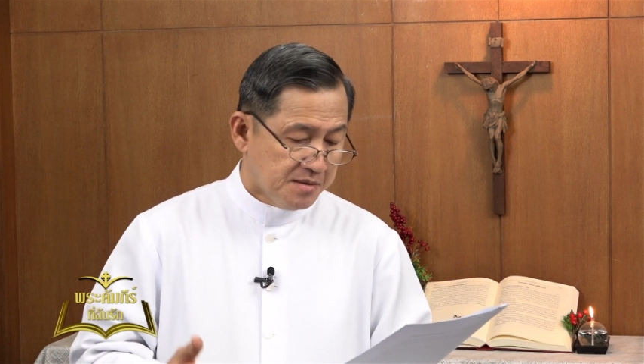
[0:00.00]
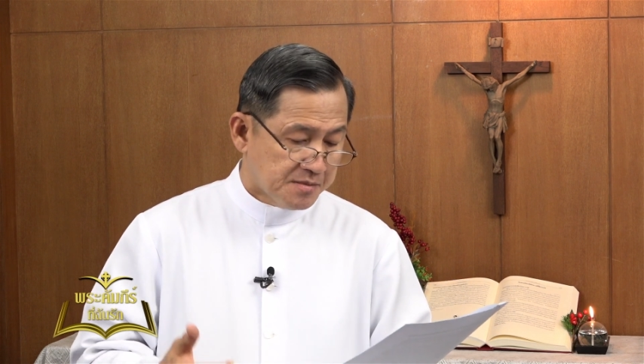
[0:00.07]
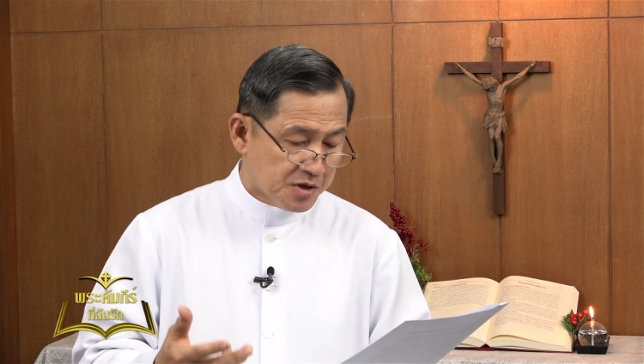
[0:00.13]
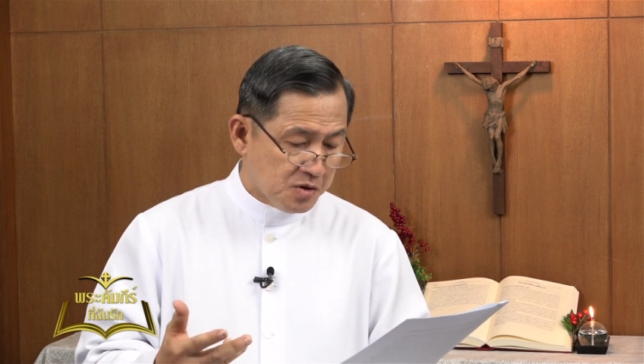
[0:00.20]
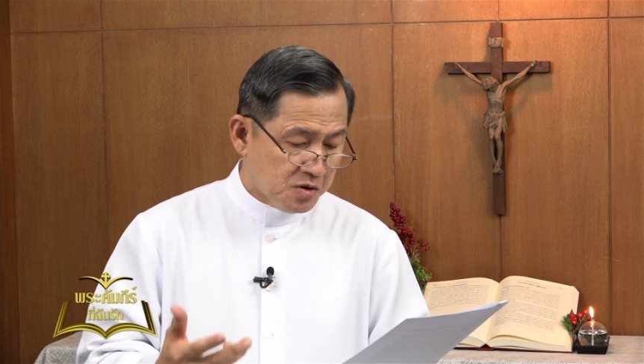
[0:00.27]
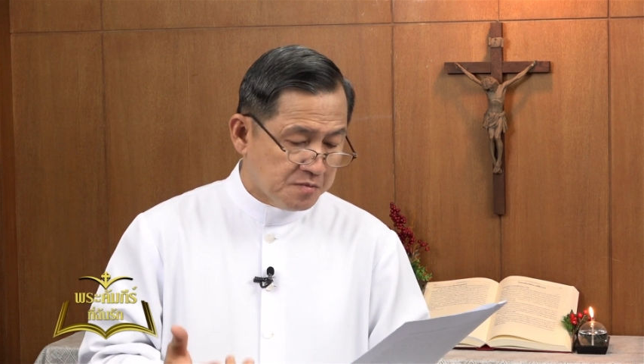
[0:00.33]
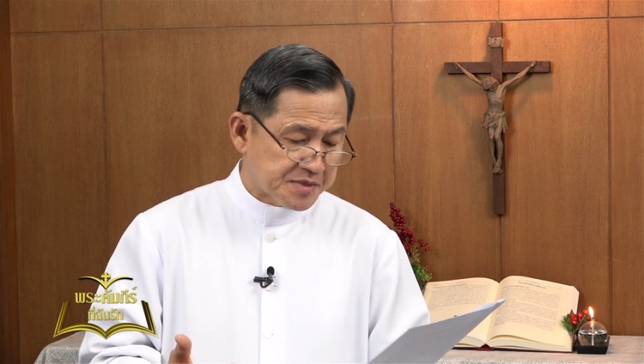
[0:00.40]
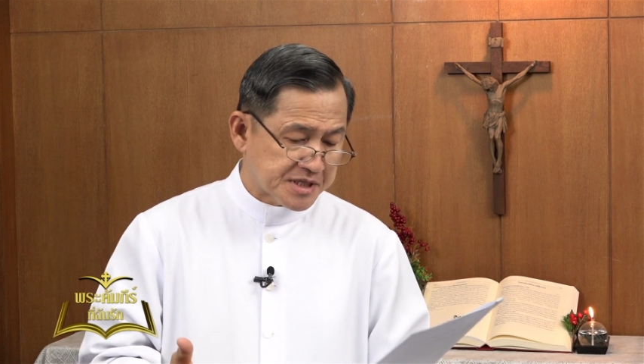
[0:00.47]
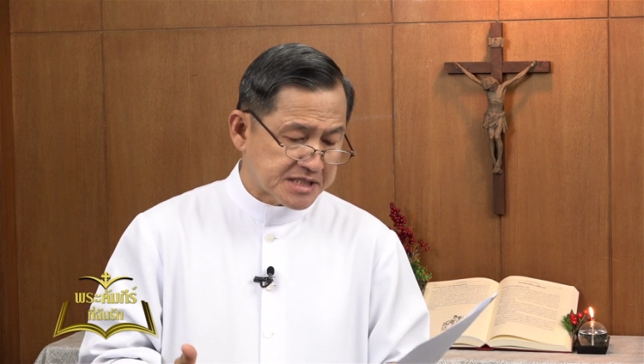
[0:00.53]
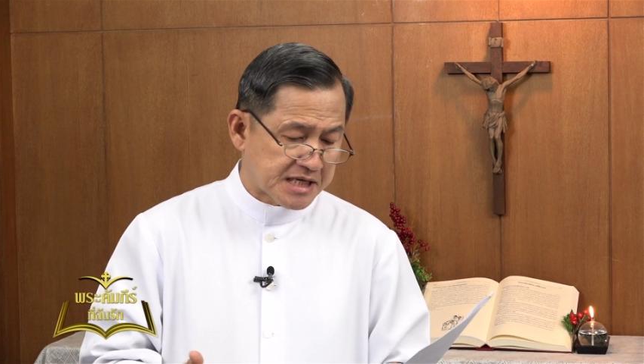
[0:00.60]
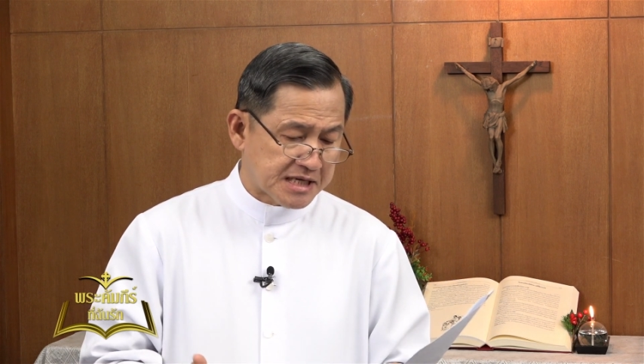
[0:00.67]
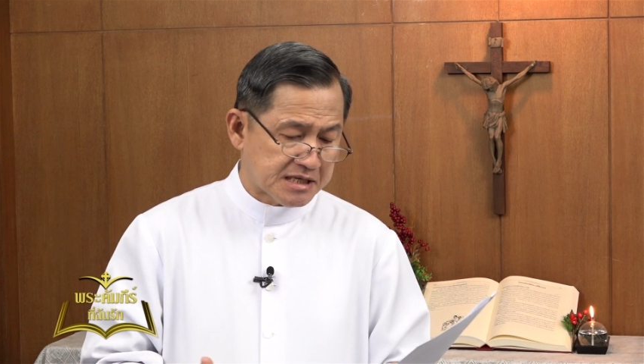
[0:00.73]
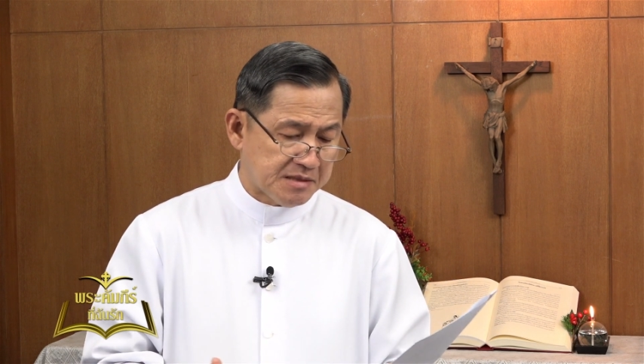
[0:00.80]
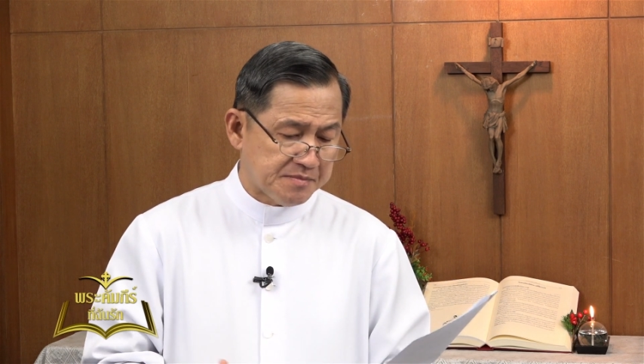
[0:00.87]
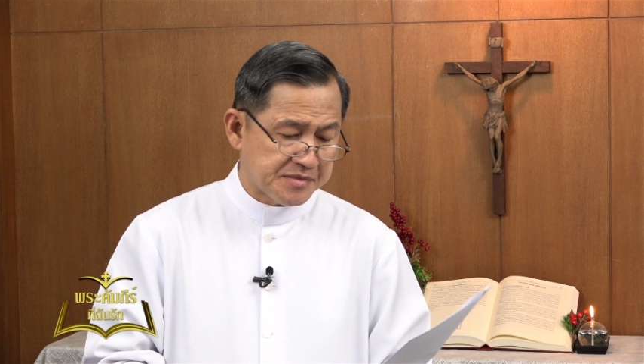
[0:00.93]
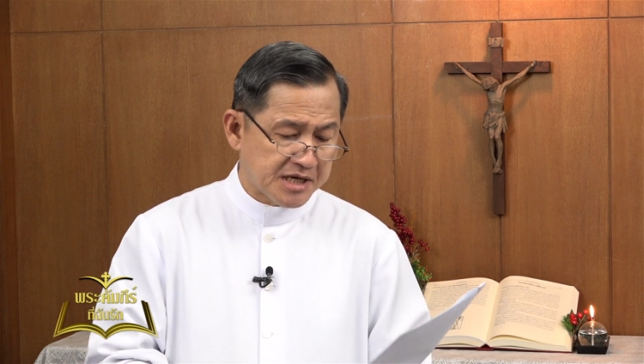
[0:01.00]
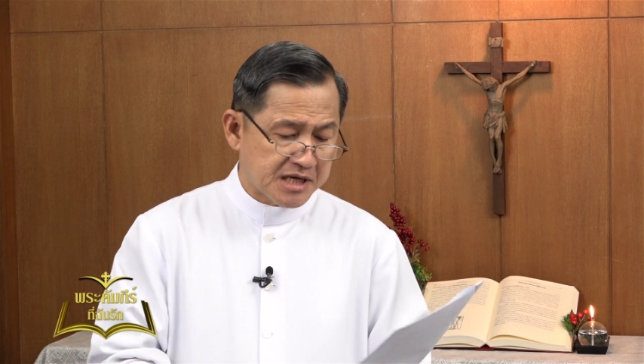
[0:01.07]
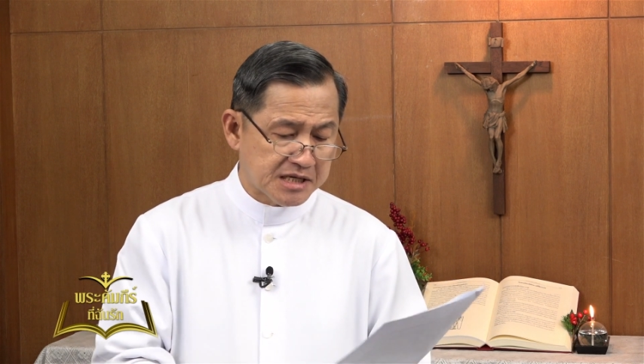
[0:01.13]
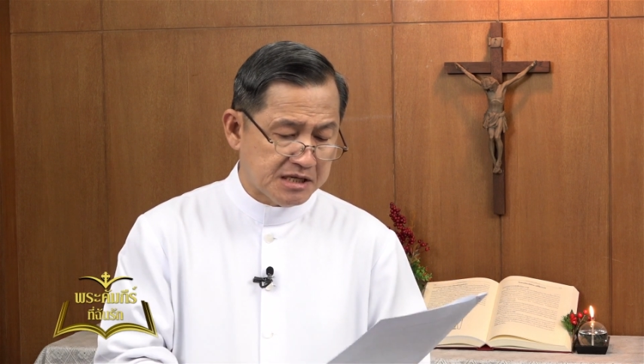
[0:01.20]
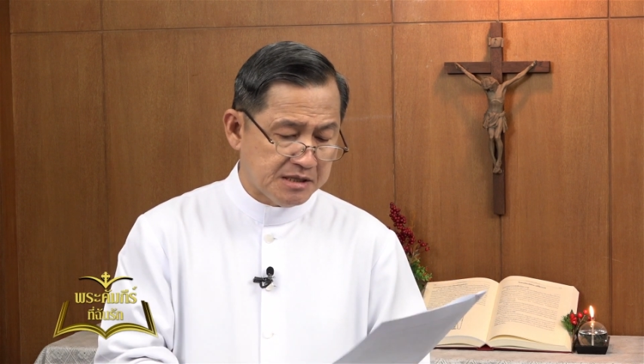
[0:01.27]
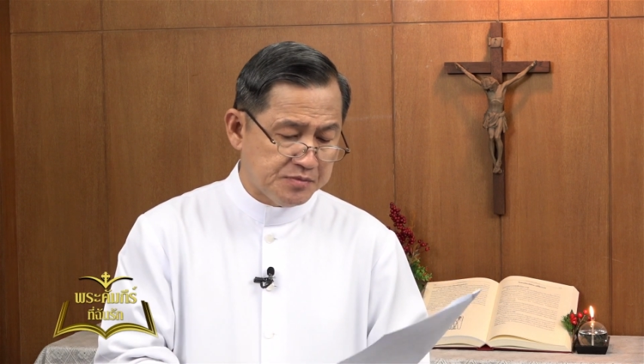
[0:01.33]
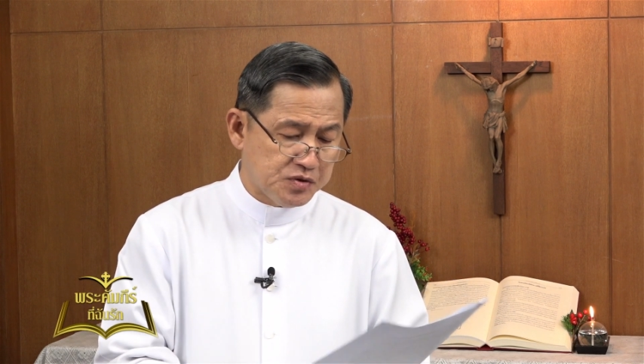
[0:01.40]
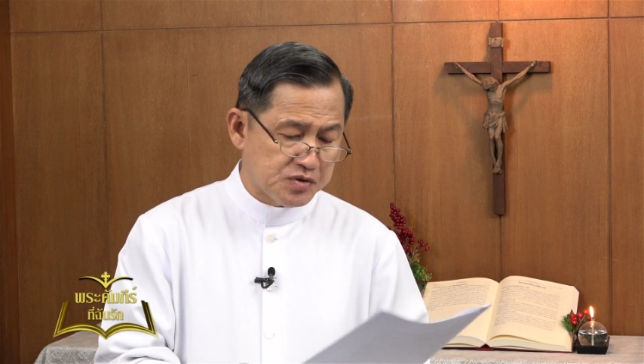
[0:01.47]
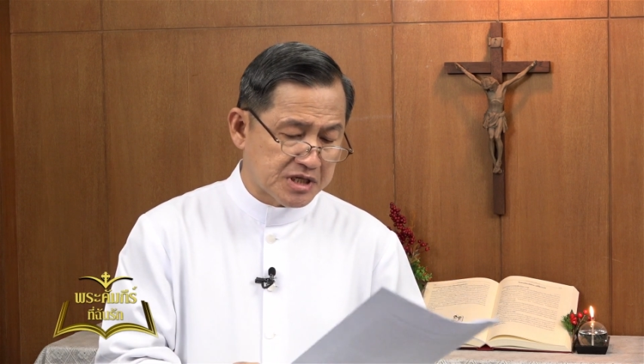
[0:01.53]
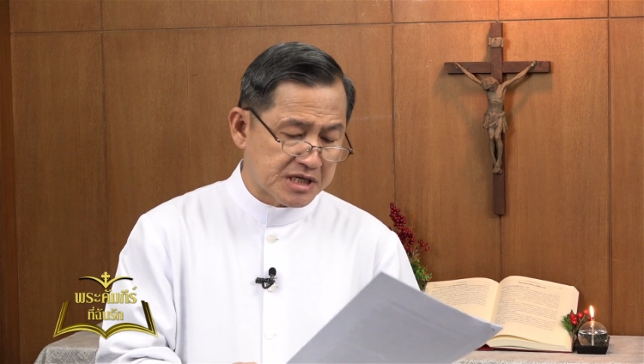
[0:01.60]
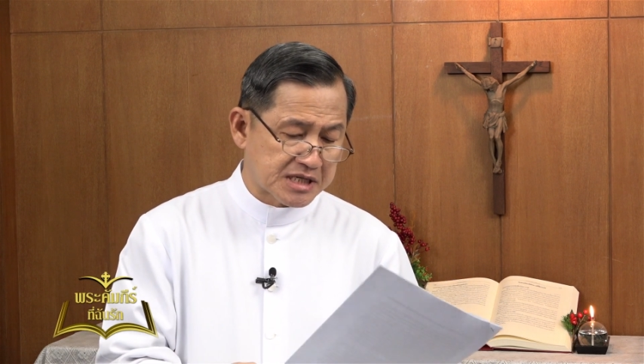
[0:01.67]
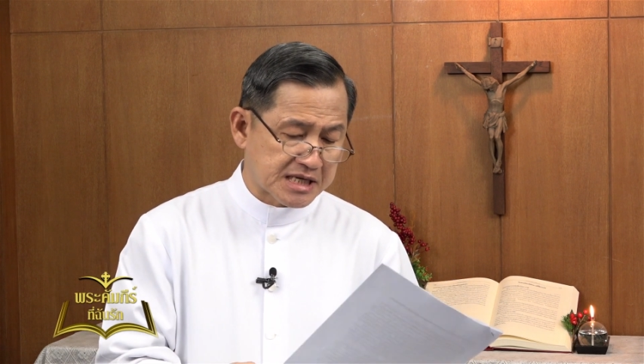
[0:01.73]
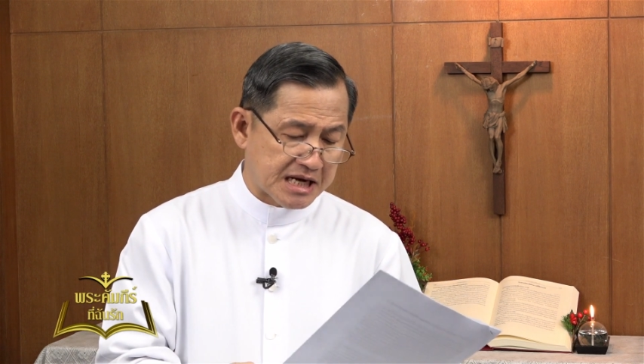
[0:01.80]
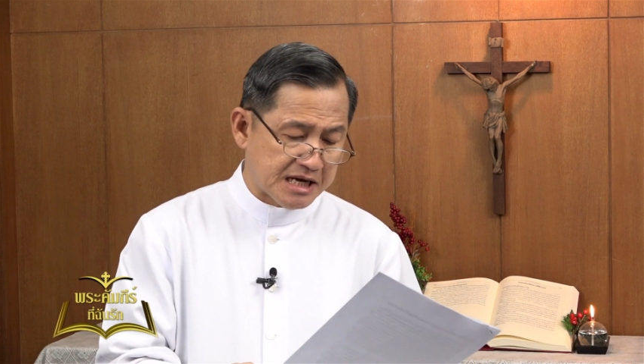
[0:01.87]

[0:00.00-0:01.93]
พระองค์ประทานอำนาจให้ผู้นั้น